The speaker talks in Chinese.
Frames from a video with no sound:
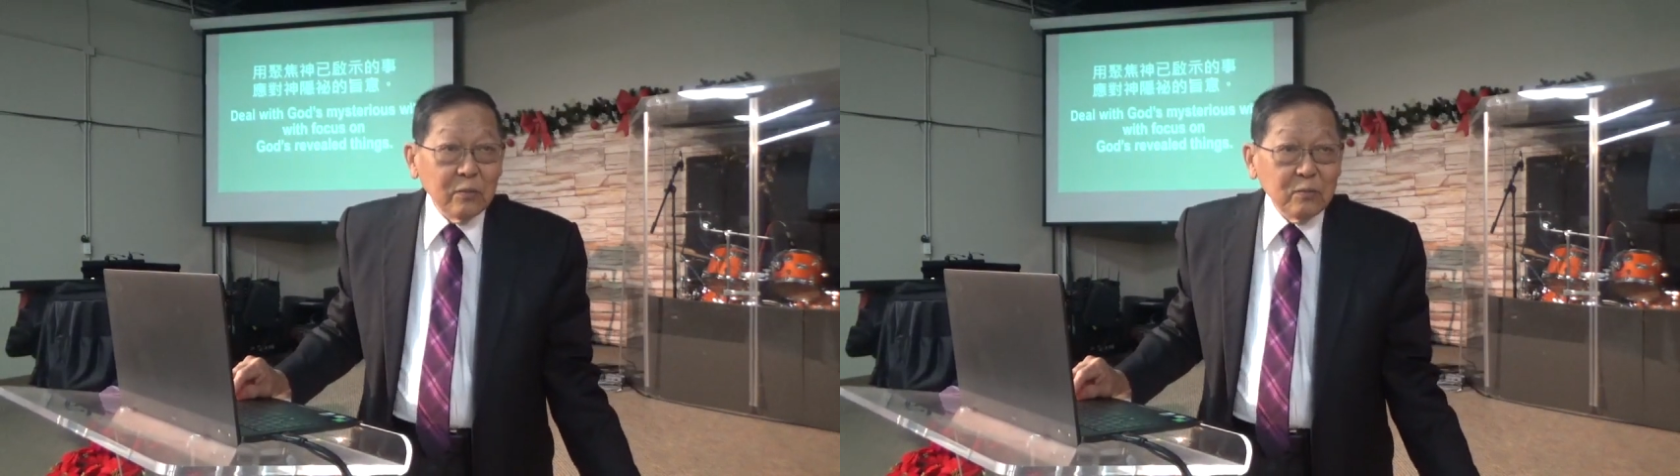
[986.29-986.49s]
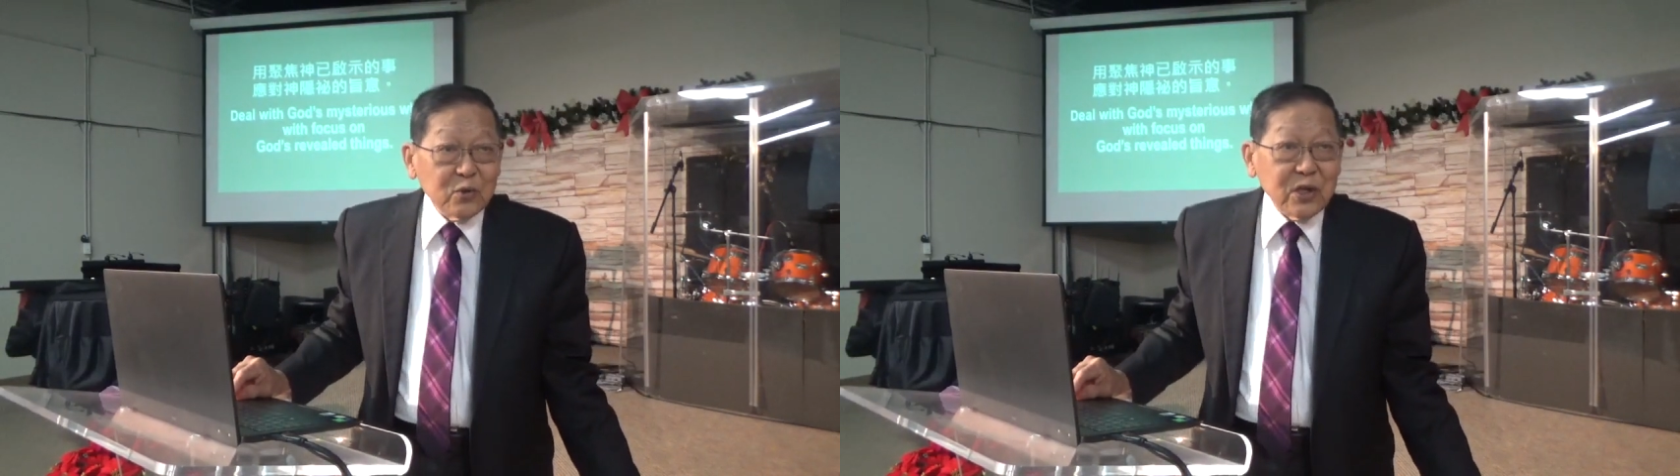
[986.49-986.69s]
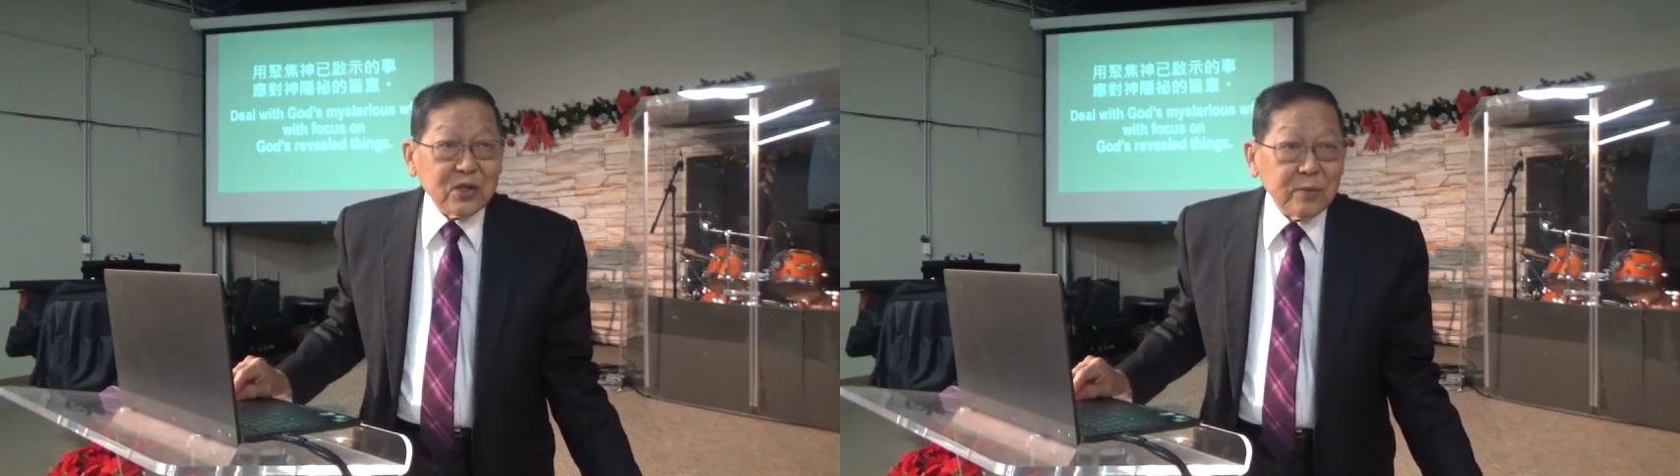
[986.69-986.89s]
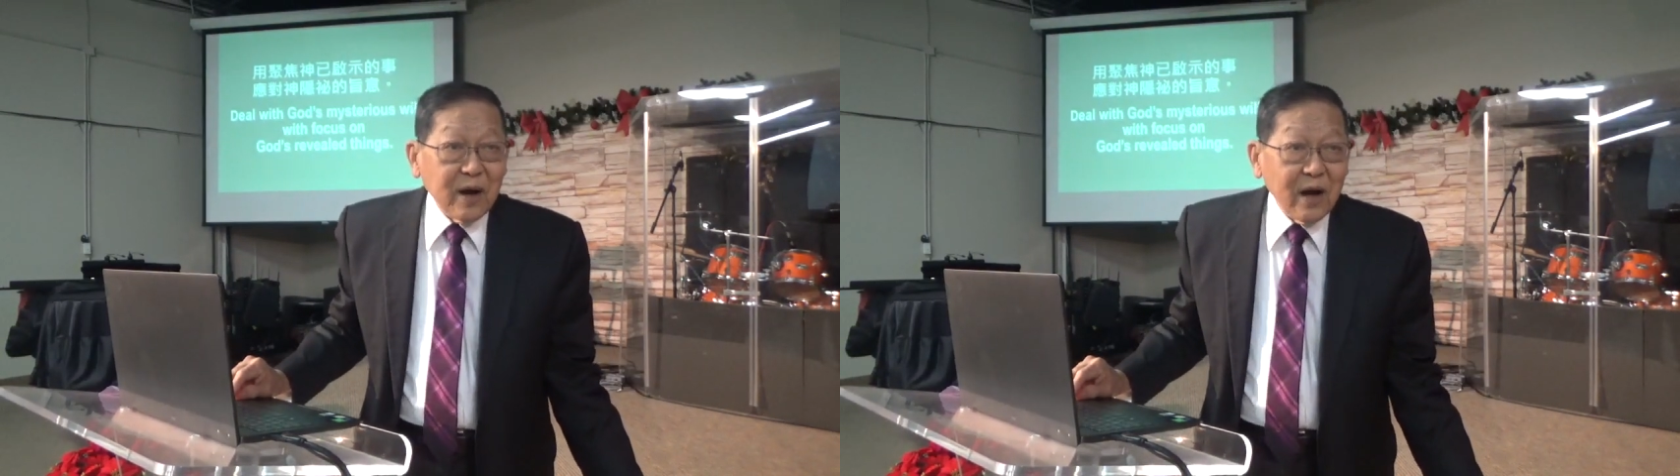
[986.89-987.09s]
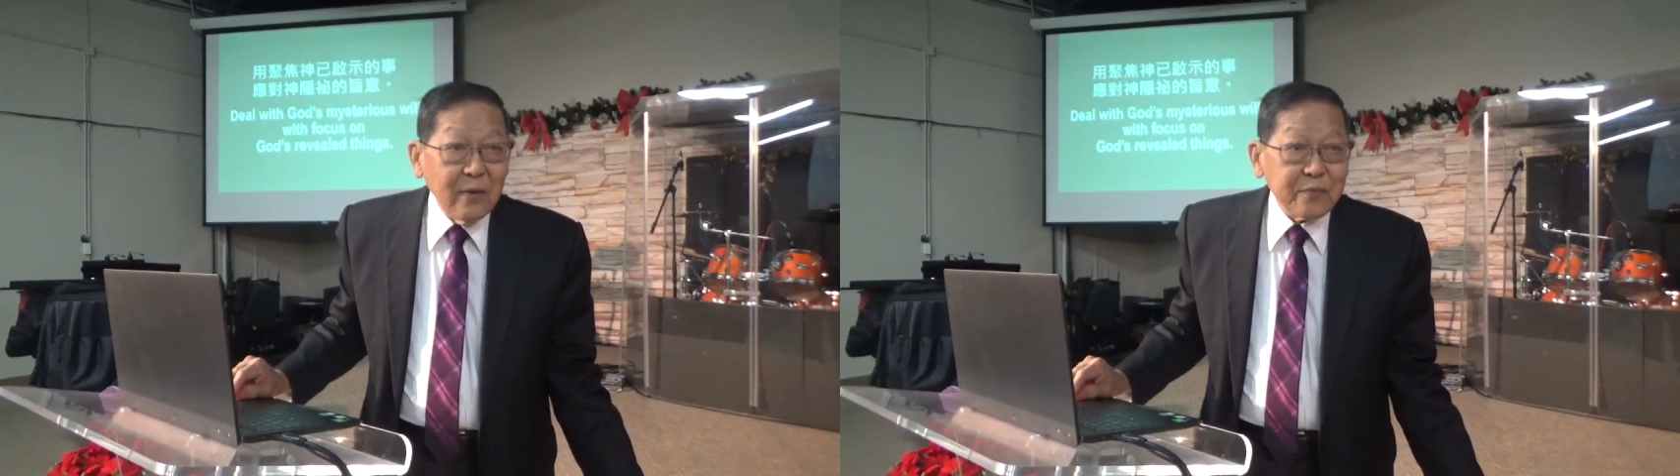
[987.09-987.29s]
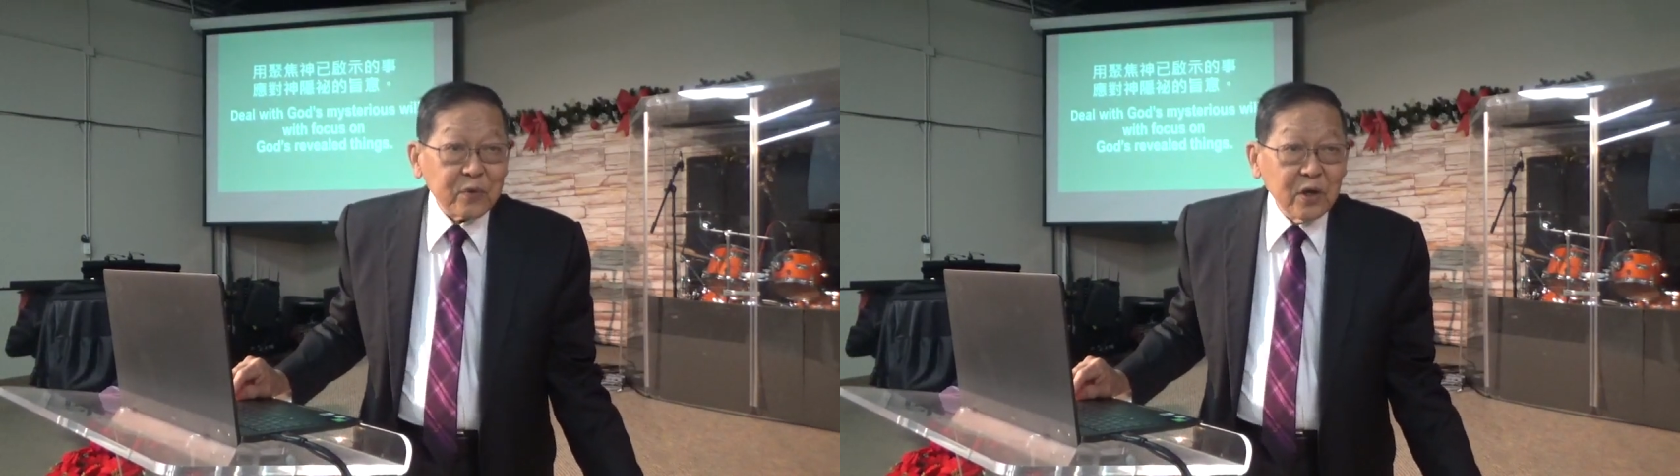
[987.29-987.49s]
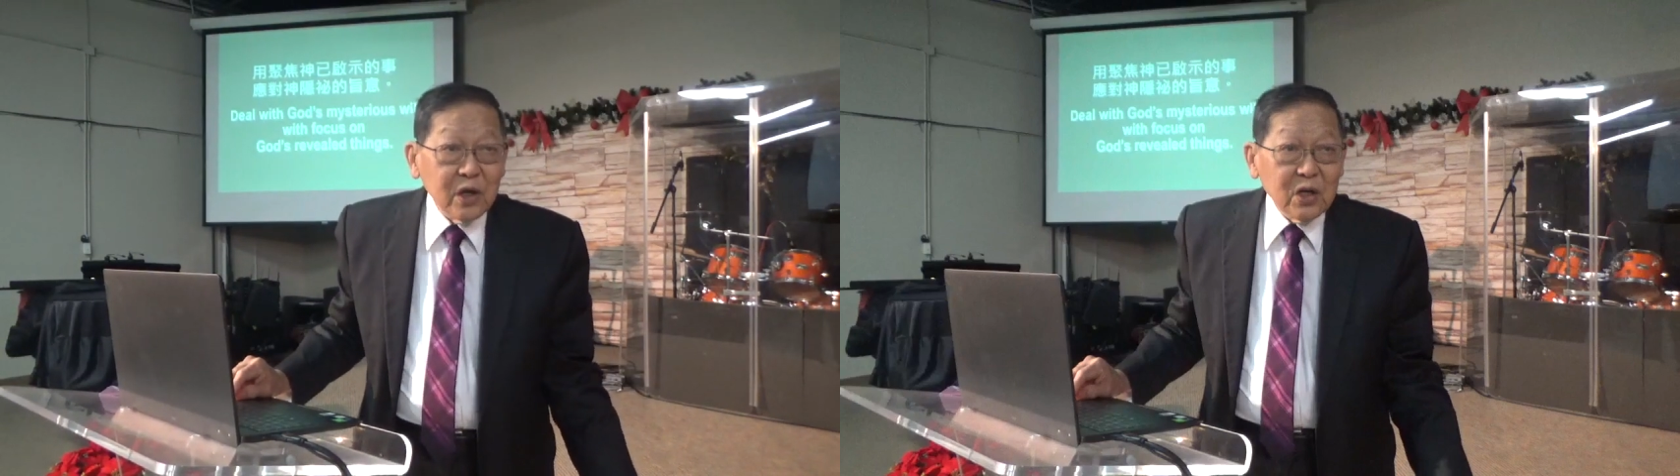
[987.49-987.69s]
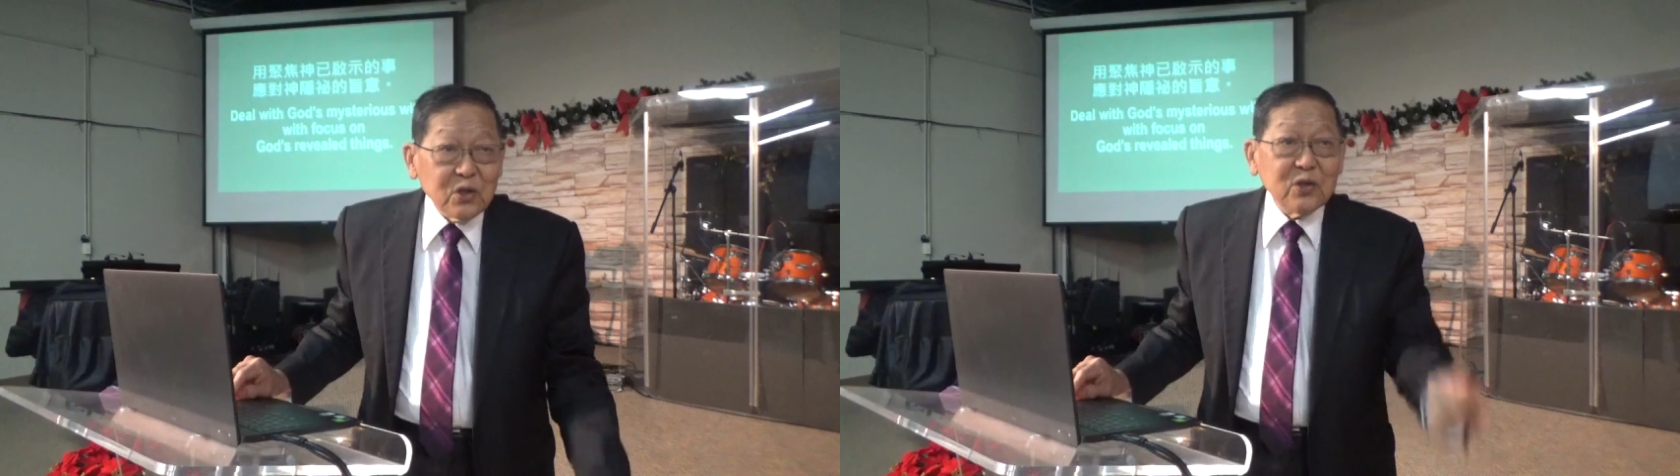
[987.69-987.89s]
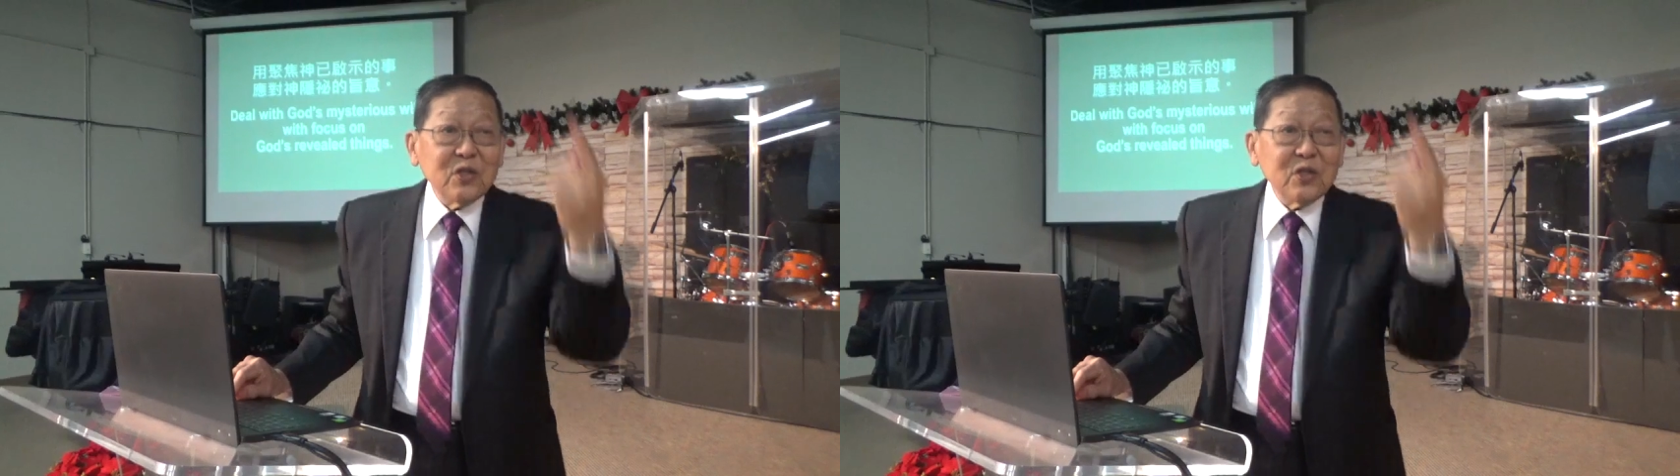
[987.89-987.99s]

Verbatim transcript: 目的什么？就